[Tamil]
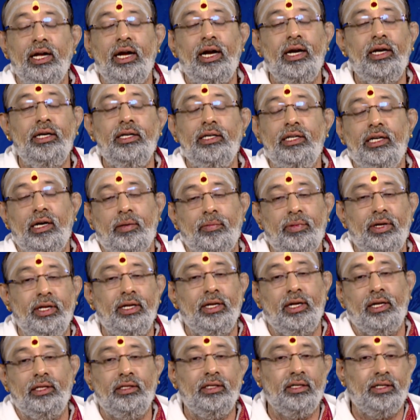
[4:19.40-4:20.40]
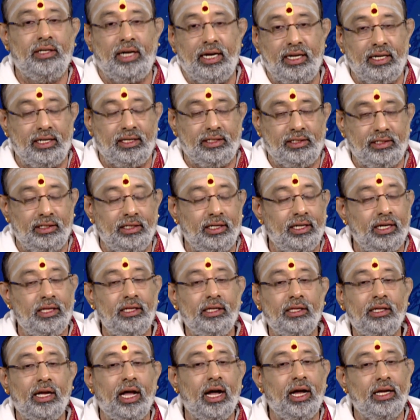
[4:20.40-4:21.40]
ஏழு அப்படிங்கிறது கணக்கு
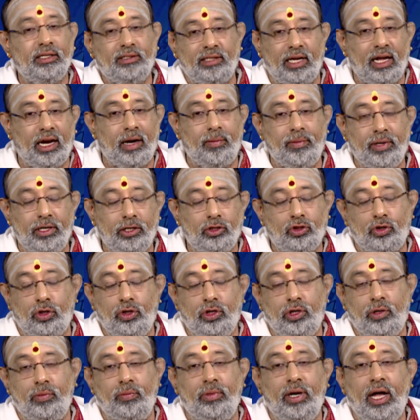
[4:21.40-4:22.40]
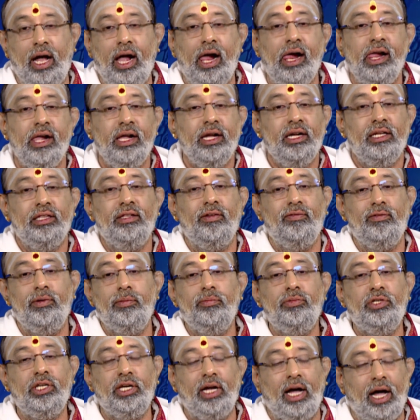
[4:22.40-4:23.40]
எதுக்காக சார் அப்படின்னு சொன்னோம்னா இந்த
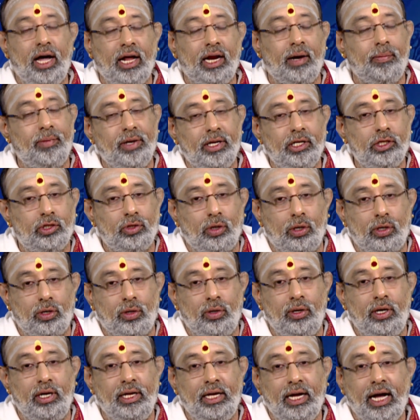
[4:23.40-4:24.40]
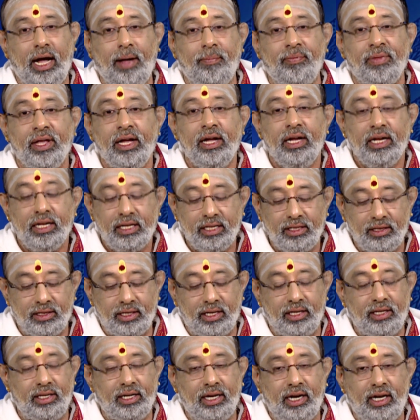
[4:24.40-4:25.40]
விப்ஜியார் அப்படின்னு சொல்கிறோம் இல்லையா
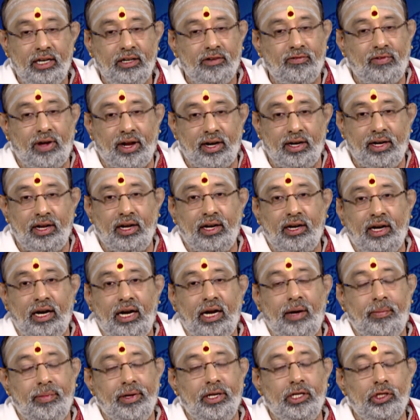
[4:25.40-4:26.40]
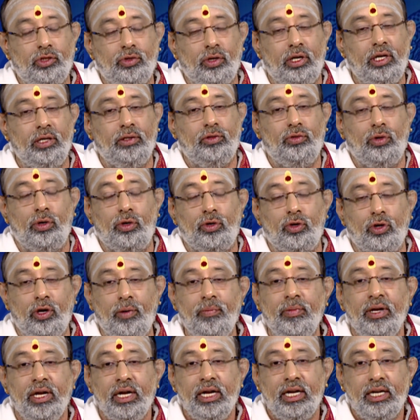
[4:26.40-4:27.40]
இந்த ஏழு வர்ணங்கள் அப்படின்னு சொல்லி
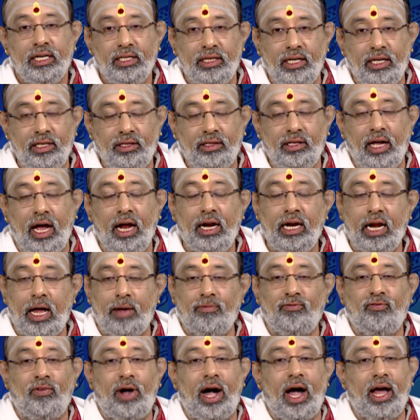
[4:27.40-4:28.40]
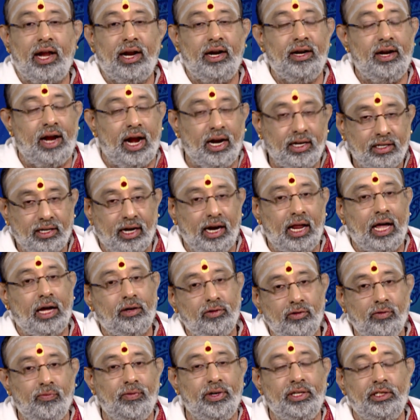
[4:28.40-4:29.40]
சொல்கிறோம் இதைத்தான் நாம் வார
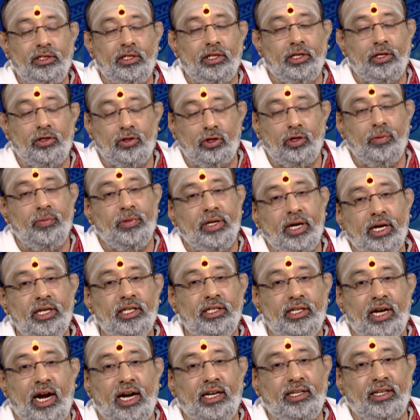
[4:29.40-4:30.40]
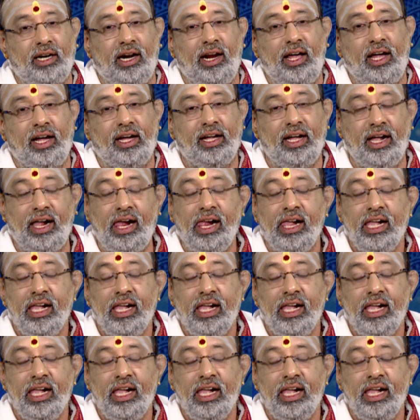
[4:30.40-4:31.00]
நாட்களாகவும் வைத்திருக்கிறோம் ஏழு நாட்களாக